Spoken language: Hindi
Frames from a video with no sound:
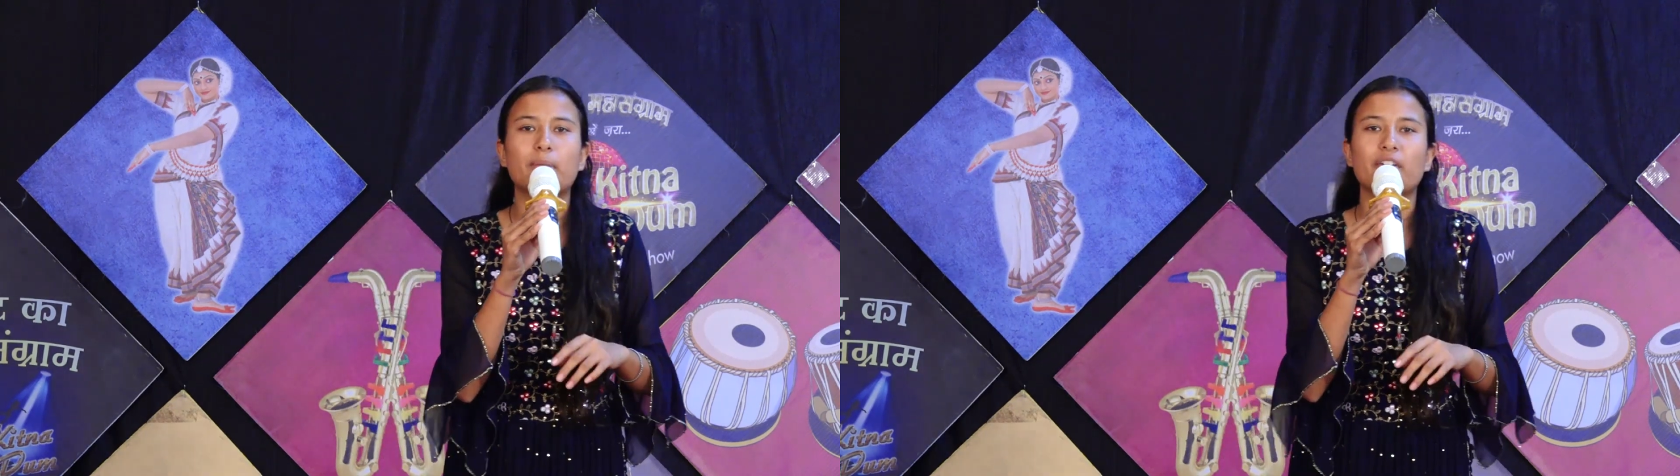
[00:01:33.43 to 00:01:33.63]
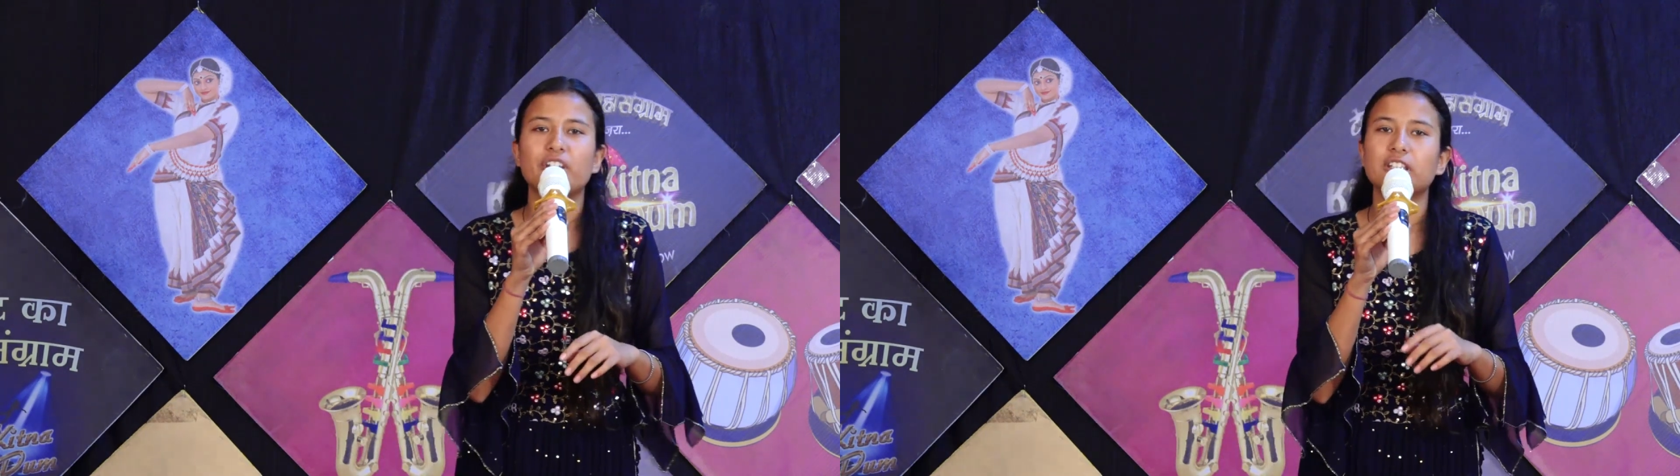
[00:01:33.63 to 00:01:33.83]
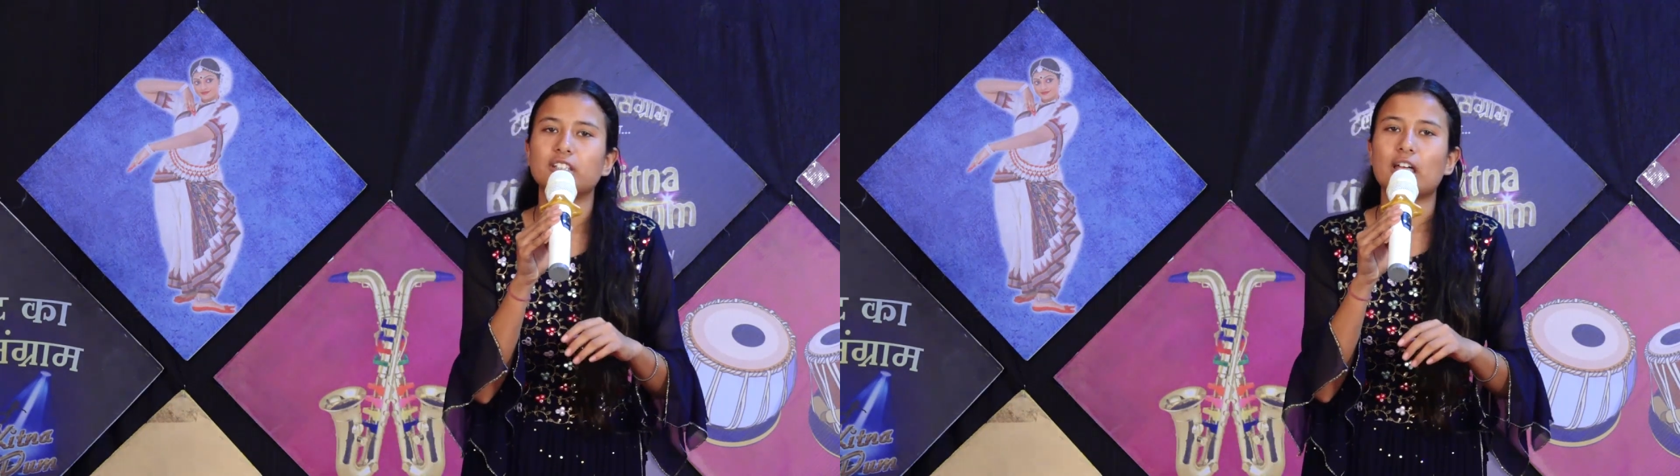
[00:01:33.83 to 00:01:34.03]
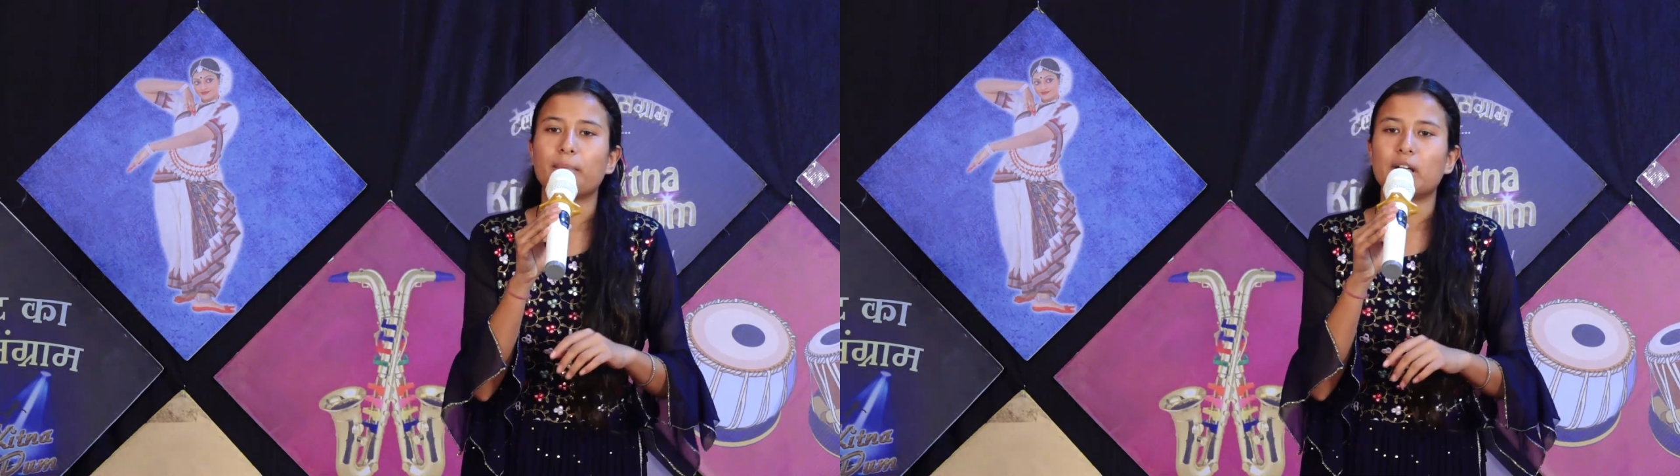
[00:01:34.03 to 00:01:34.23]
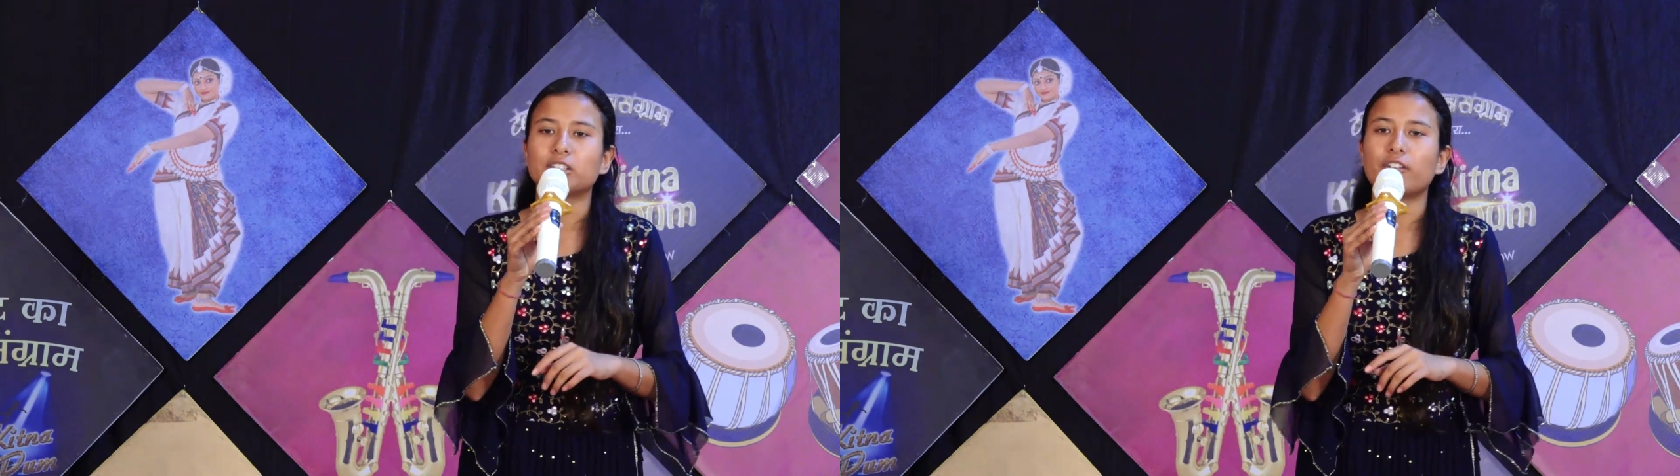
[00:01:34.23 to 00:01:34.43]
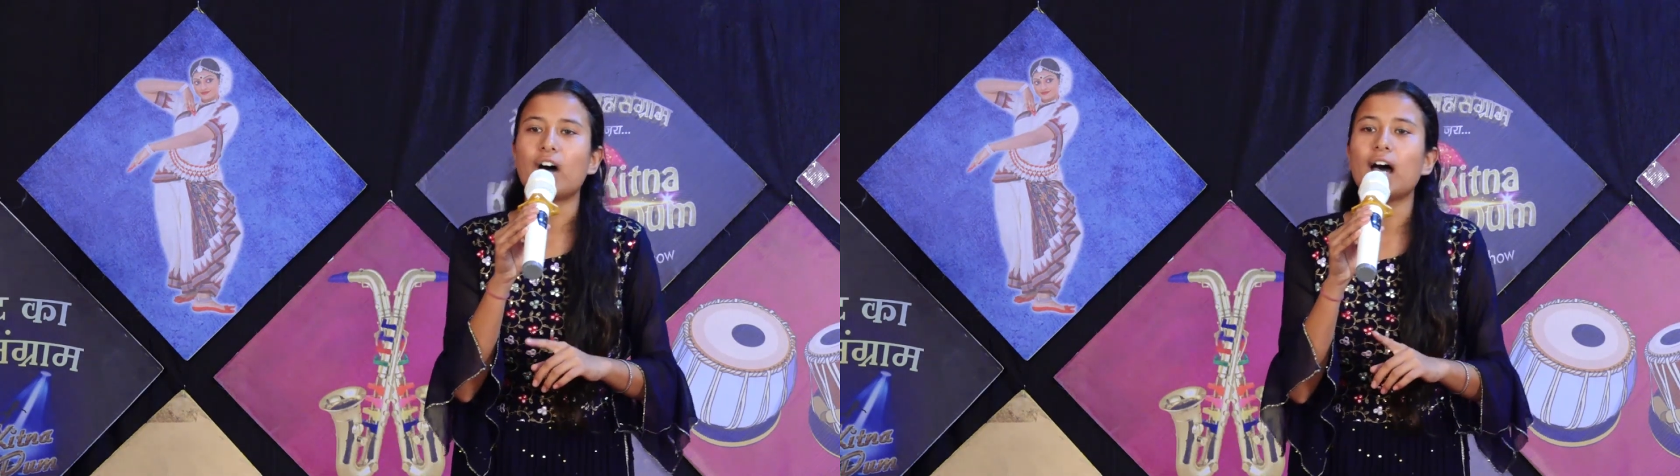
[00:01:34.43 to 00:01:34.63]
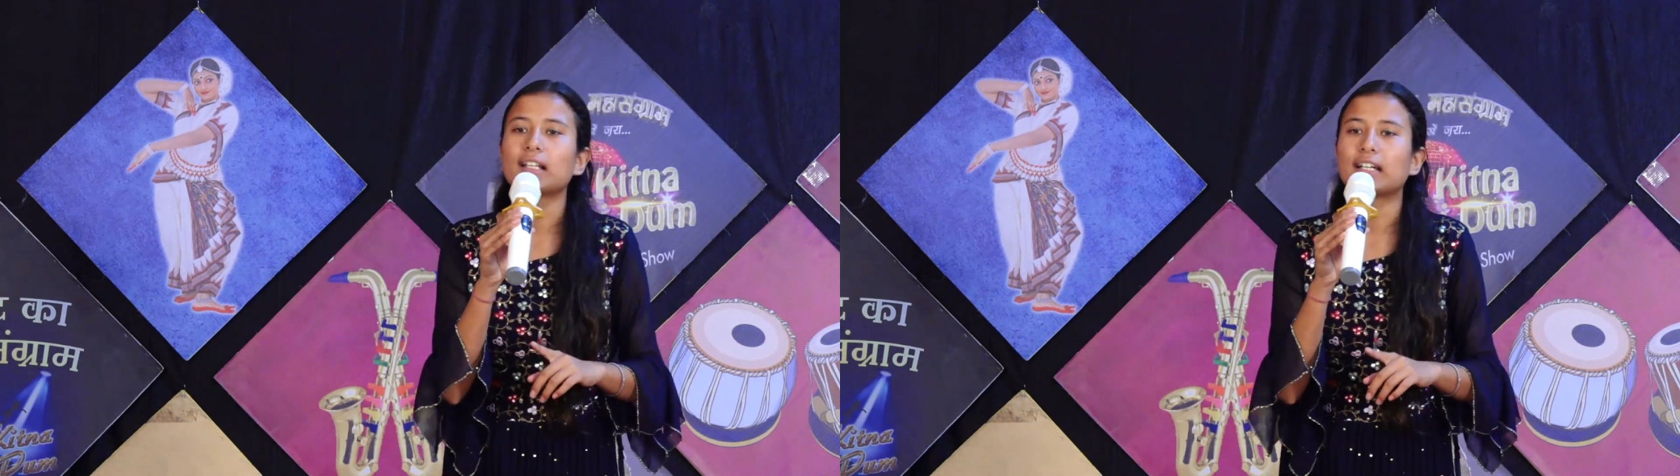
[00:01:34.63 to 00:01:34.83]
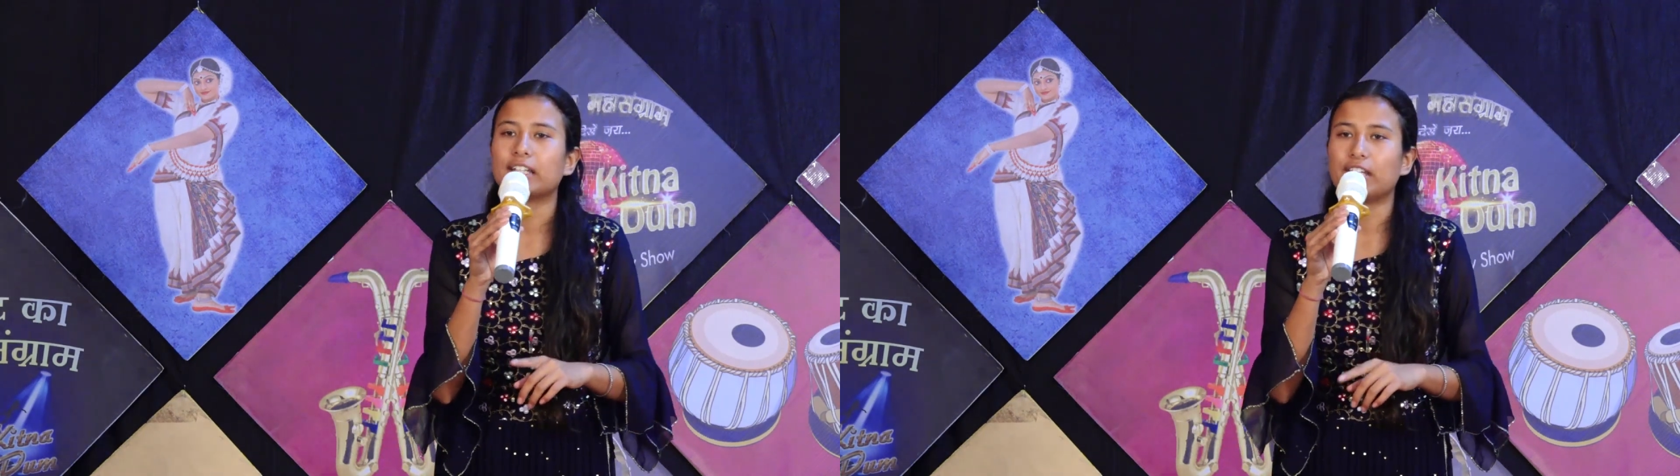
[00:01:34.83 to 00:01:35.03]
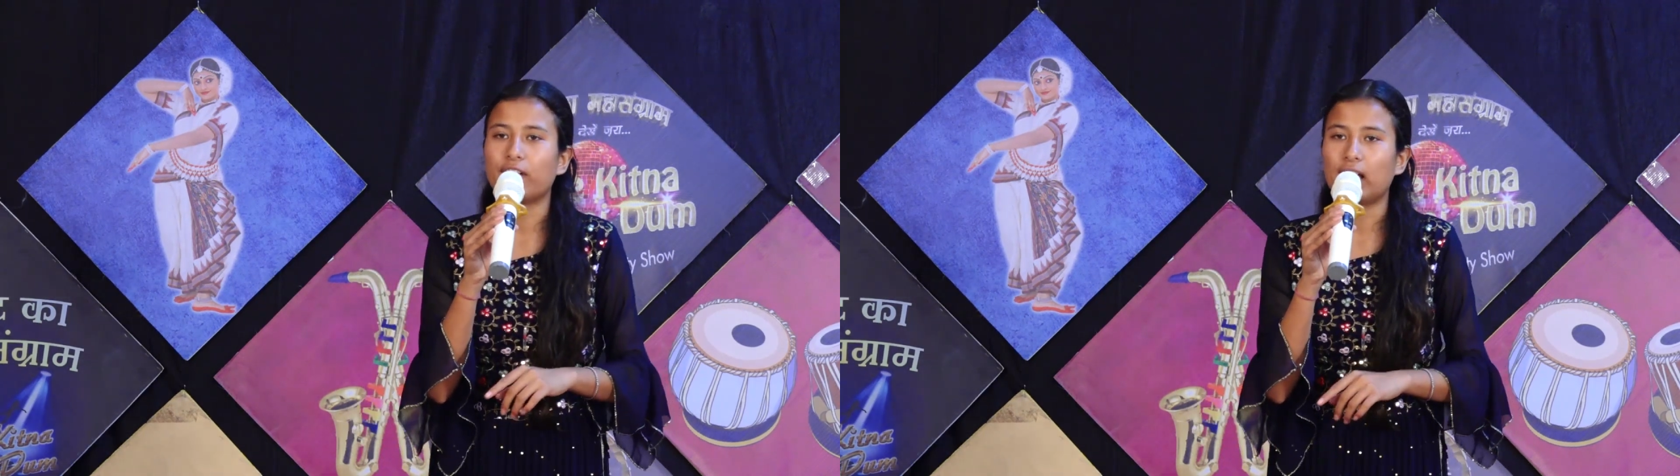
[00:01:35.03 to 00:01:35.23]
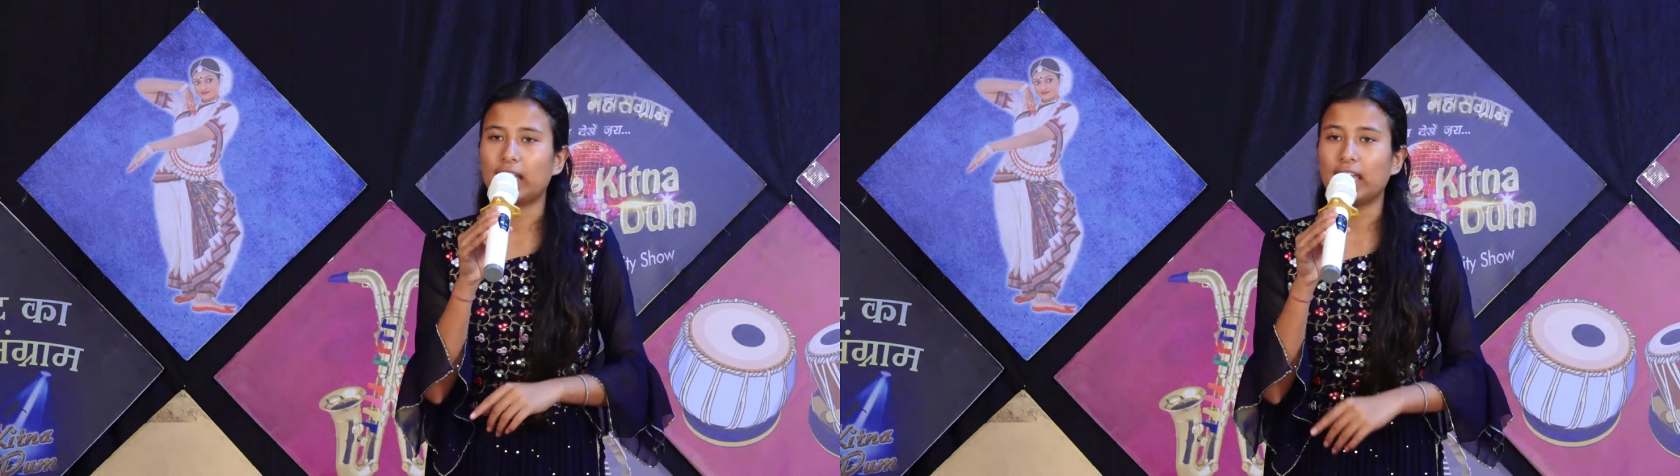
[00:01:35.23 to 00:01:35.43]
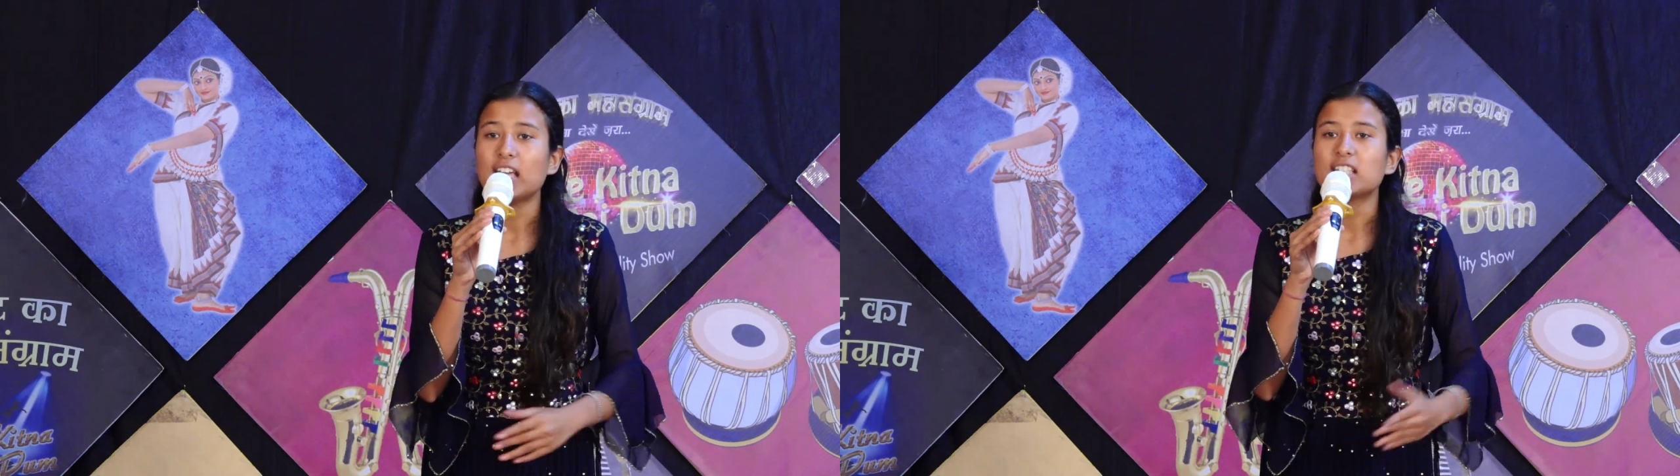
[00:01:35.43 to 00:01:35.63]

पवित्रता पर सवाल करने वाले